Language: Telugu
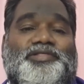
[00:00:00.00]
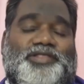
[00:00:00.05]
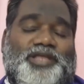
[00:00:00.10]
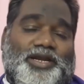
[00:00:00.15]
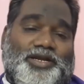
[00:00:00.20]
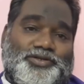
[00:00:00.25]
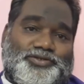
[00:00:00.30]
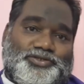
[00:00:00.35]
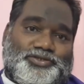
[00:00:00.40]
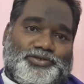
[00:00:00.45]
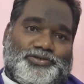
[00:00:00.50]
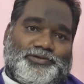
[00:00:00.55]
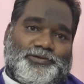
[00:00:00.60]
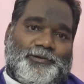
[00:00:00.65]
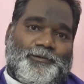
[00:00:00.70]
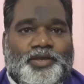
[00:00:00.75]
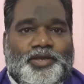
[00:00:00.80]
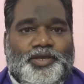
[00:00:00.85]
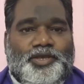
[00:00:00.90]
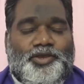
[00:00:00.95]
తెలుసు
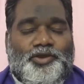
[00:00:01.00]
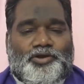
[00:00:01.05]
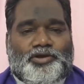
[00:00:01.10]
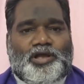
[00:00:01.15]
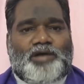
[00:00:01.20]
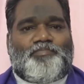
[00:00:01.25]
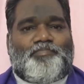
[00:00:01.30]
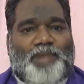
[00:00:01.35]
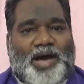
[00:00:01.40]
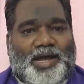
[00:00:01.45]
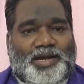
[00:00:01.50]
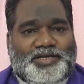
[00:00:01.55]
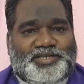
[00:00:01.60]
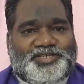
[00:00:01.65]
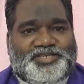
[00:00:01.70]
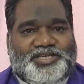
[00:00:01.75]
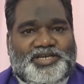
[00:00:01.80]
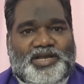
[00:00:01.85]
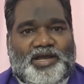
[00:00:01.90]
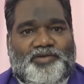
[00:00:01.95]
ఈ యొక్క
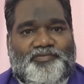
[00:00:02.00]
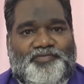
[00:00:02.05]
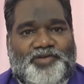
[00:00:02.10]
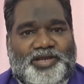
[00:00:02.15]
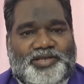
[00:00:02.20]
మానసిక